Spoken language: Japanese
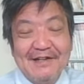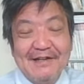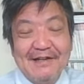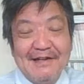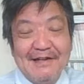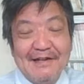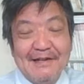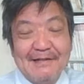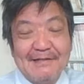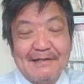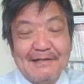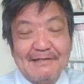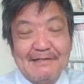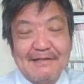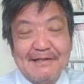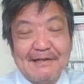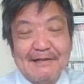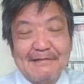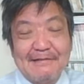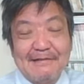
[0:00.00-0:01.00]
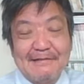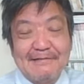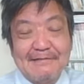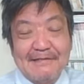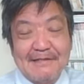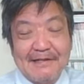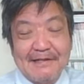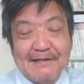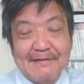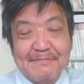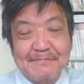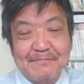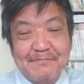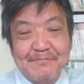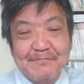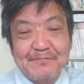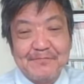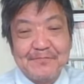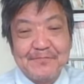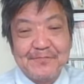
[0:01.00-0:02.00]
えー、なんでですねう
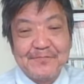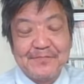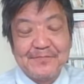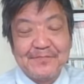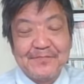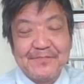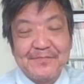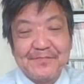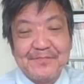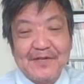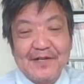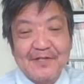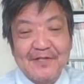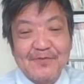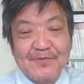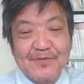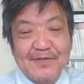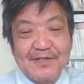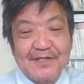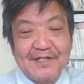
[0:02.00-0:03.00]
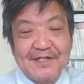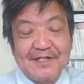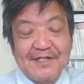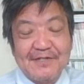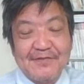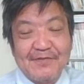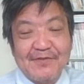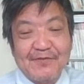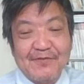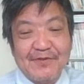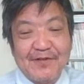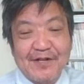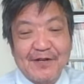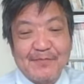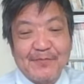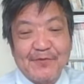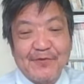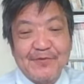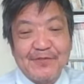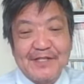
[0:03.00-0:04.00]
んまあそれに俺ら
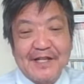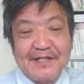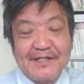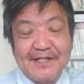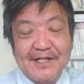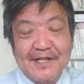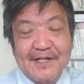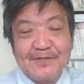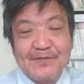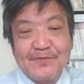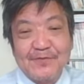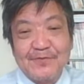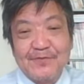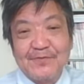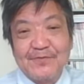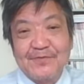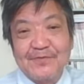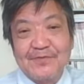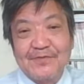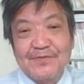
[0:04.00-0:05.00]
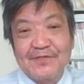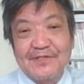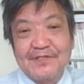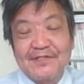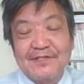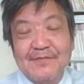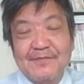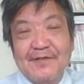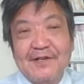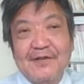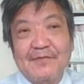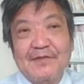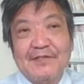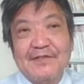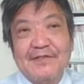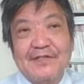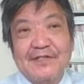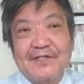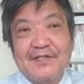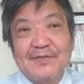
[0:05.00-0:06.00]
も怨念でということをですね、まあ、わ
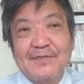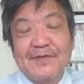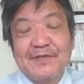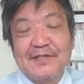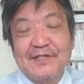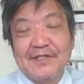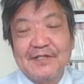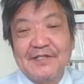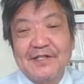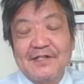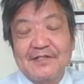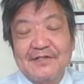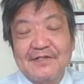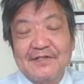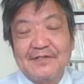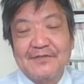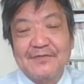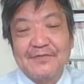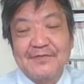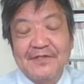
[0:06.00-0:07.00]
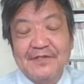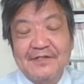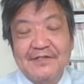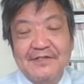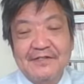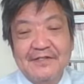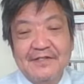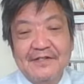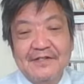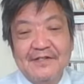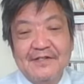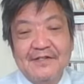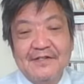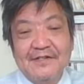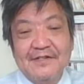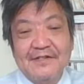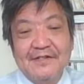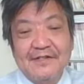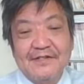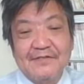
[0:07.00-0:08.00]
ざわざ示しに来たんでしょうね
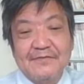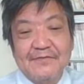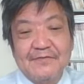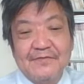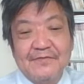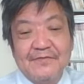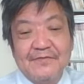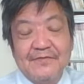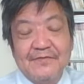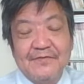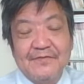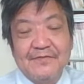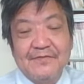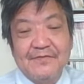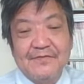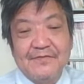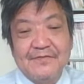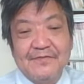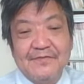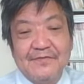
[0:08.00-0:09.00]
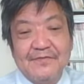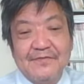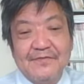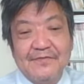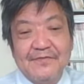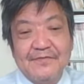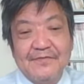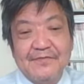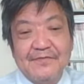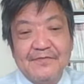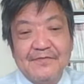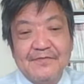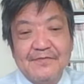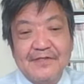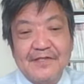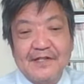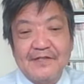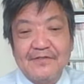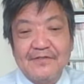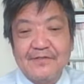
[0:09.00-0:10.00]
あの
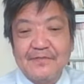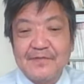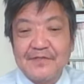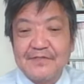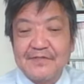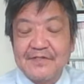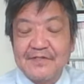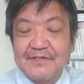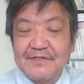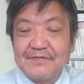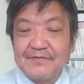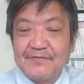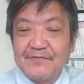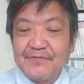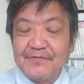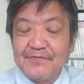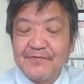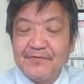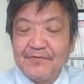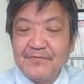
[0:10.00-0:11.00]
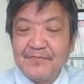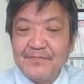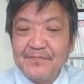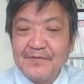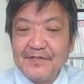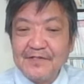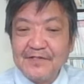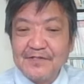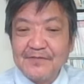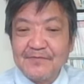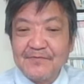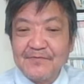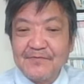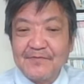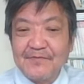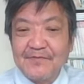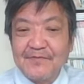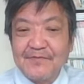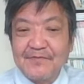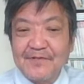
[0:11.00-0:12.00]
何、ー、と言いますかこうヨーロッパ人
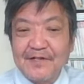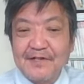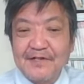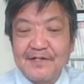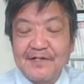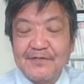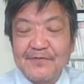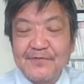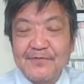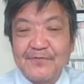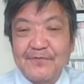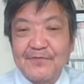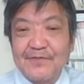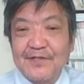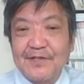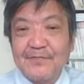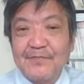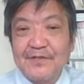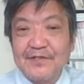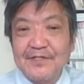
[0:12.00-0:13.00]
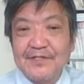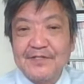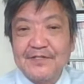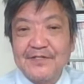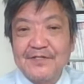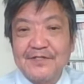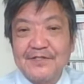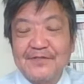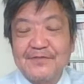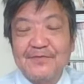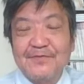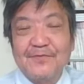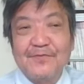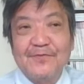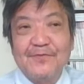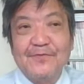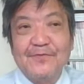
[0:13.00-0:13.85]
の考えることってやっぱしこ